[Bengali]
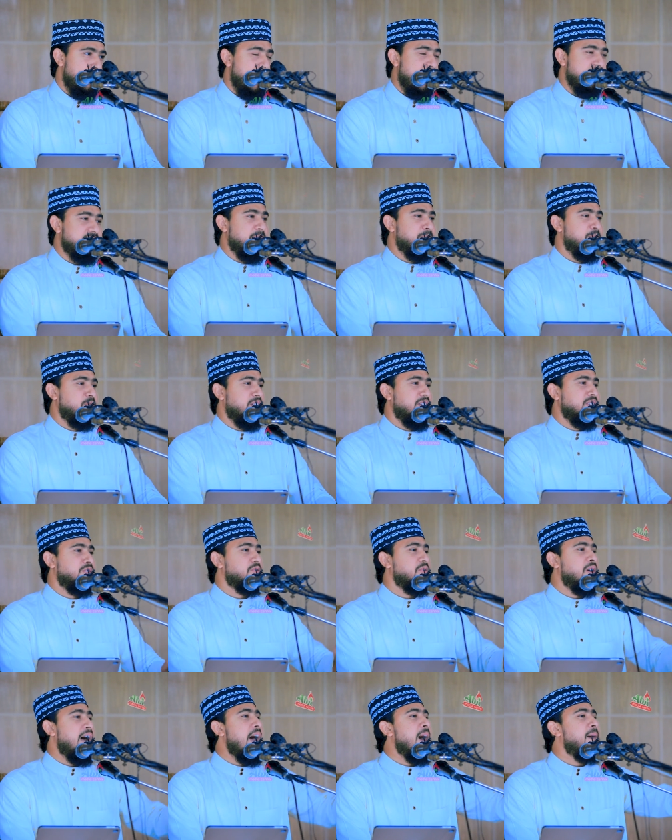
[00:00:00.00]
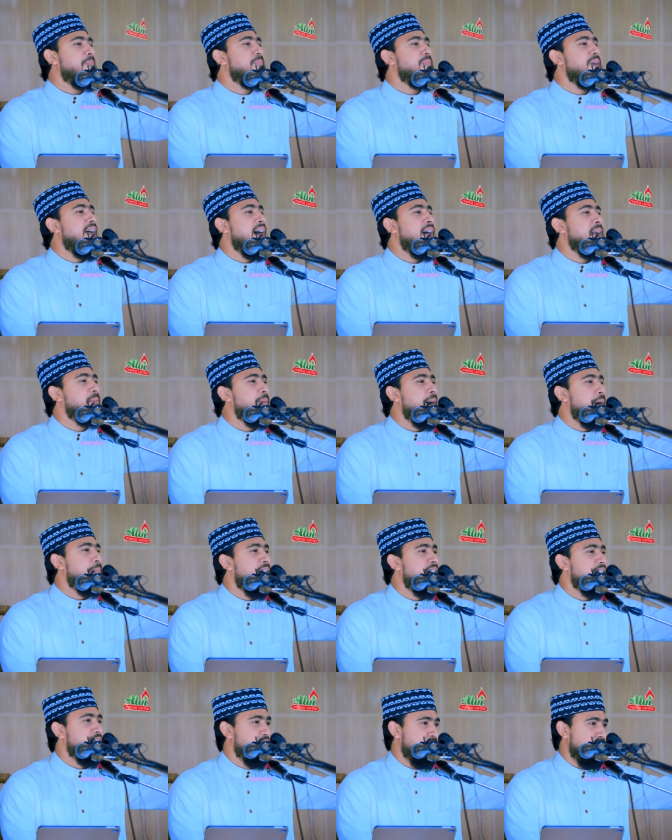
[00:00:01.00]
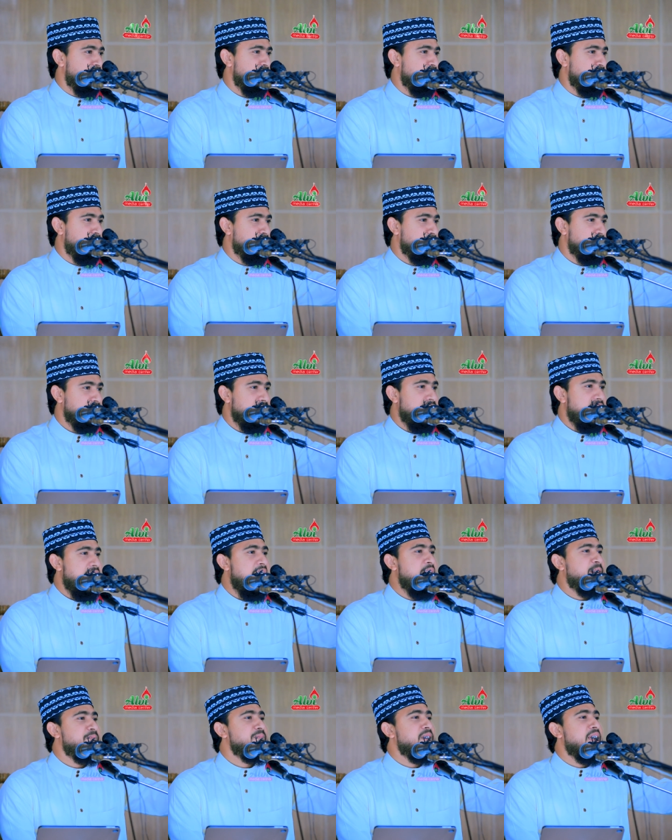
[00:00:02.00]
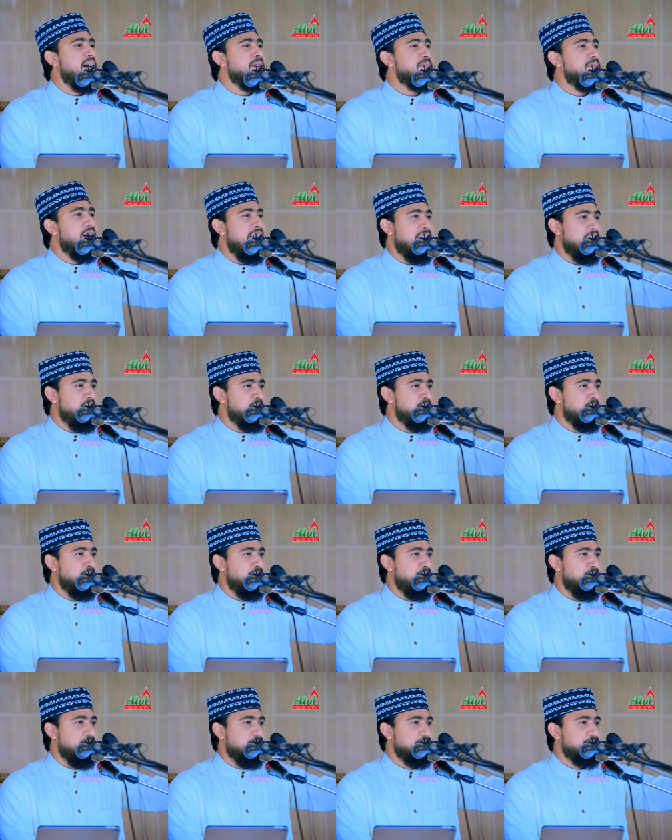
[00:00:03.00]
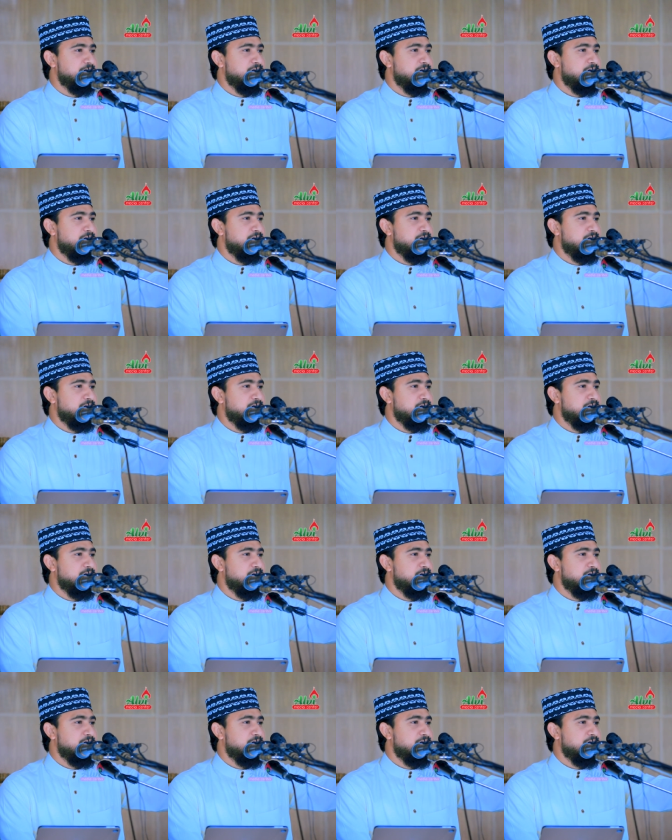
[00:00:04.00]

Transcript: আচ্ছা বলেন তো আপনার বাবার জন্য আপনার মায়ের জন্য